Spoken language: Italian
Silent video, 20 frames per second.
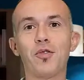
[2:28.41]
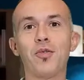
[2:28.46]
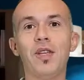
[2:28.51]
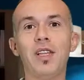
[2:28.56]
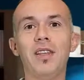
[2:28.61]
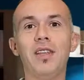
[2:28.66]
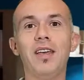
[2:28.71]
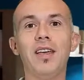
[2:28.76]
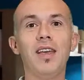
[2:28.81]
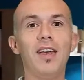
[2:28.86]

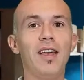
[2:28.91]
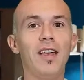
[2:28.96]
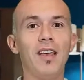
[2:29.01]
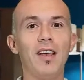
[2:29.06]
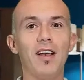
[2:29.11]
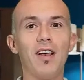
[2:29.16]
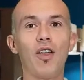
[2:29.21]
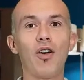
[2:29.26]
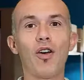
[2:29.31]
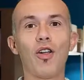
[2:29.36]
Quindi
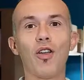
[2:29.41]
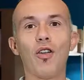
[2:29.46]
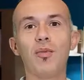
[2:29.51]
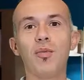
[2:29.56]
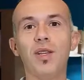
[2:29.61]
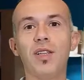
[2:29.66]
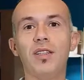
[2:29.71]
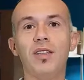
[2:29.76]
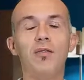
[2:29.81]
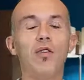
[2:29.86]

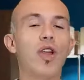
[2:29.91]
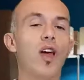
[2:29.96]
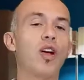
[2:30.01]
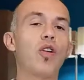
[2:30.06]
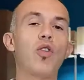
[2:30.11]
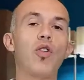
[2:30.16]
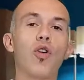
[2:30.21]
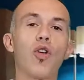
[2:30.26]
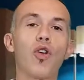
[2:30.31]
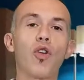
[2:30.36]
l'obiettivo la
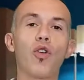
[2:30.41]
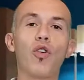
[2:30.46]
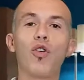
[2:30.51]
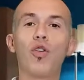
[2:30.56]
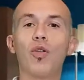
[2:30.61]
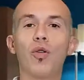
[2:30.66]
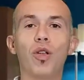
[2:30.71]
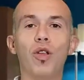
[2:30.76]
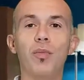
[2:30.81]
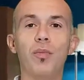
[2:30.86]

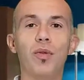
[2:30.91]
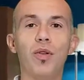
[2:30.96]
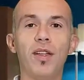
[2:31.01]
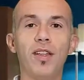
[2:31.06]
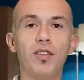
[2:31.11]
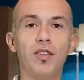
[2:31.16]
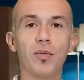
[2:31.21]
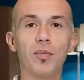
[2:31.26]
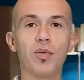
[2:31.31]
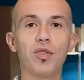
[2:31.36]
corro il più
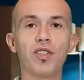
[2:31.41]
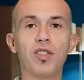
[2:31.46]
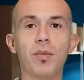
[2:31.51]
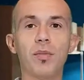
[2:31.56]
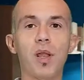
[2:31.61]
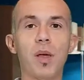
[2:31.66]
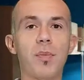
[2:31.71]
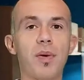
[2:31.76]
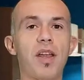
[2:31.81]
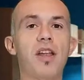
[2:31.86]
lento
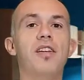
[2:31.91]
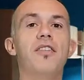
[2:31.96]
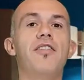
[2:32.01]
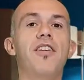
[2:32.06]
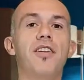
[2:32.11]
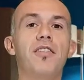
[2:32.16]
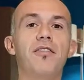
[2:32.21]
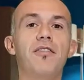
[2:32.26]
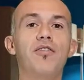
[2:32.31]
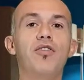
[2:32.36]
possibile per
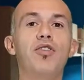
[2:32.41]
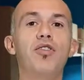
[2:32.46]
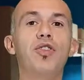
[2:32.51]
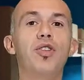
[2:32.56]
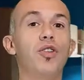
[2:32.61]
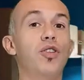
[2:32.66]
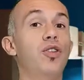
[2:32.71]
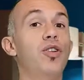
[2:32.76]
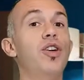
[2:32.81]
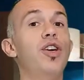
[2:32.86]
arrivare in
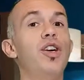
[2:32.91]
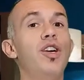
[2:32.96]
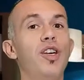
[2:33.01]
fondo